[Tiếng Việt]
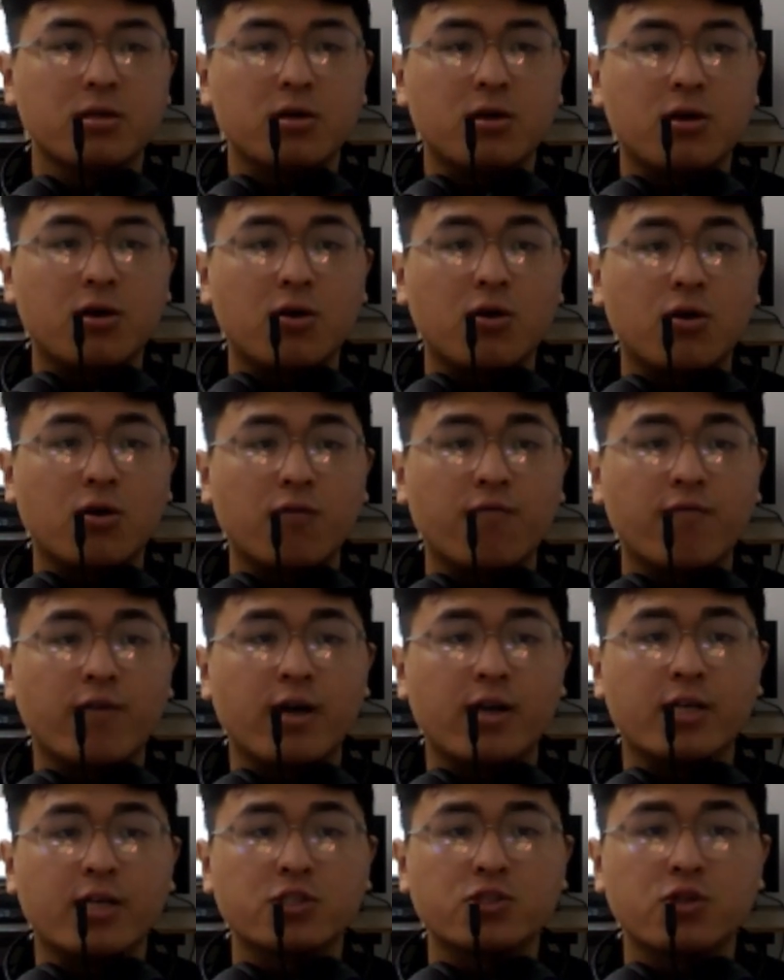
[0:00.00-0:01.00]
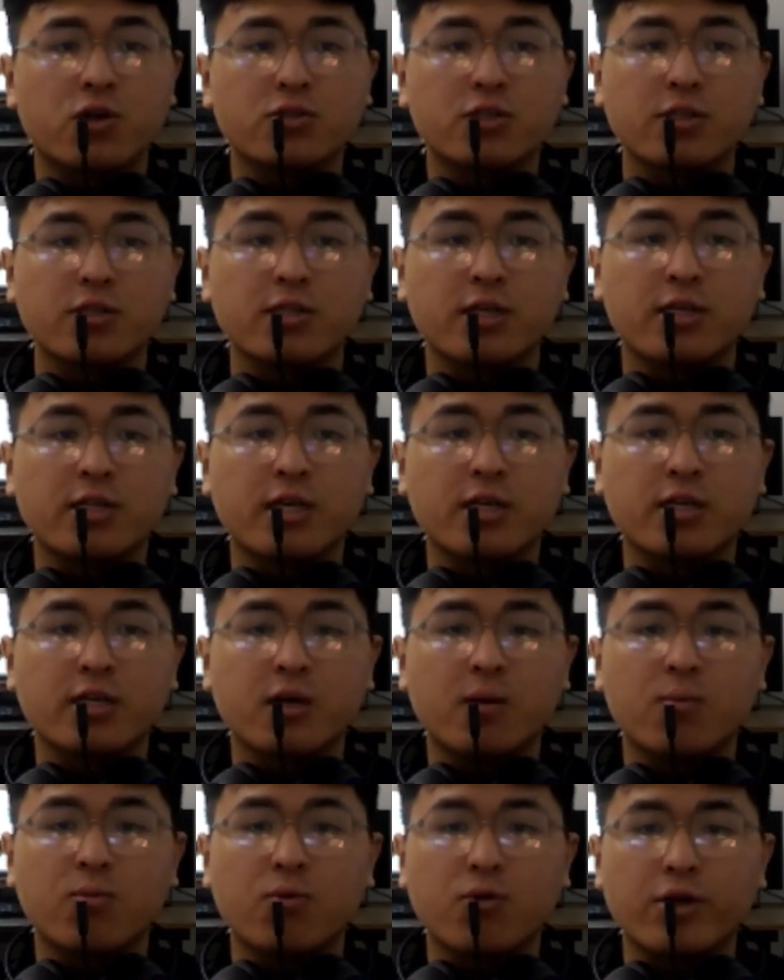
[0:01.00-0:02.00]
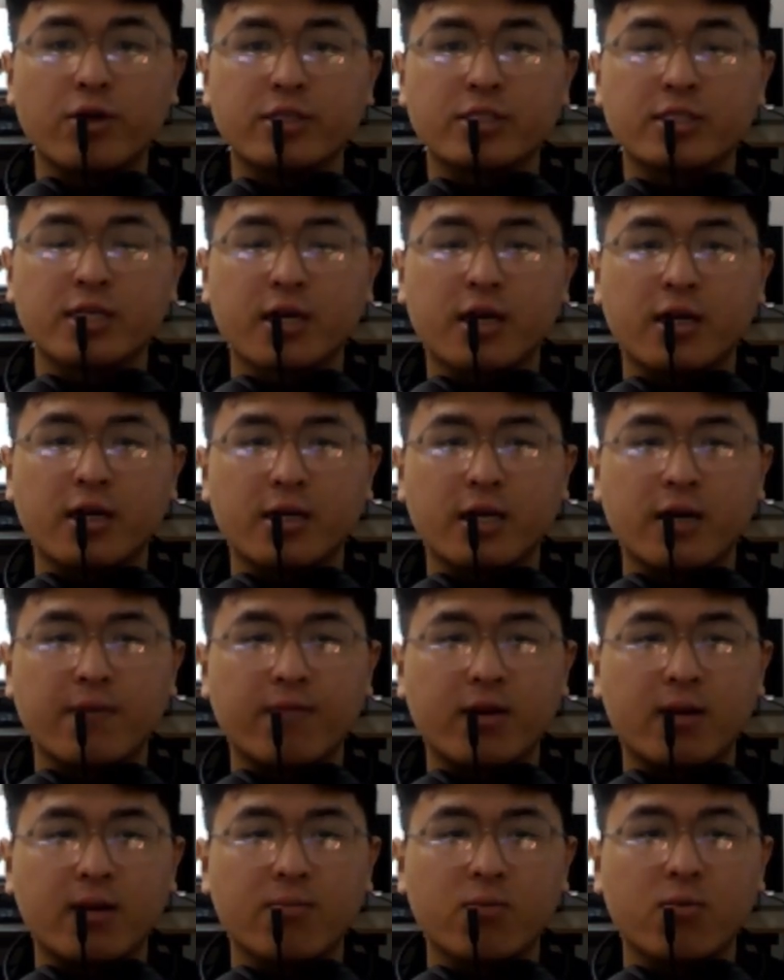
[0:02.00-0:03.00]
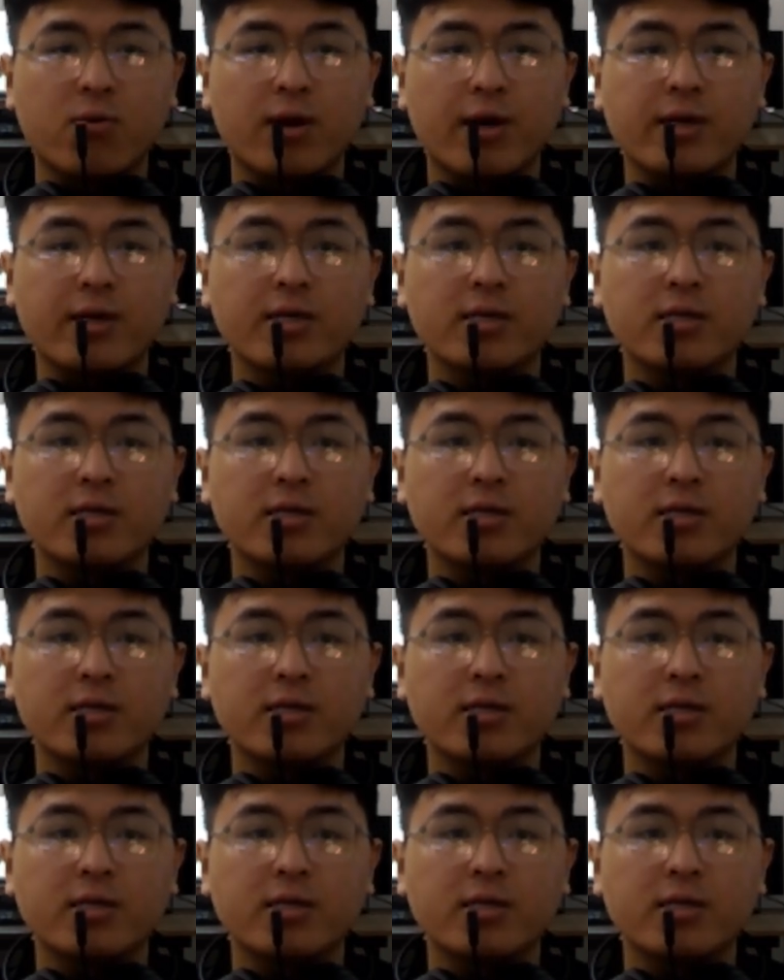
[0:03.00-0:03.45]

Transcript: Nói về lý do dẫn đến thành công của Instagram vào năm ngoái,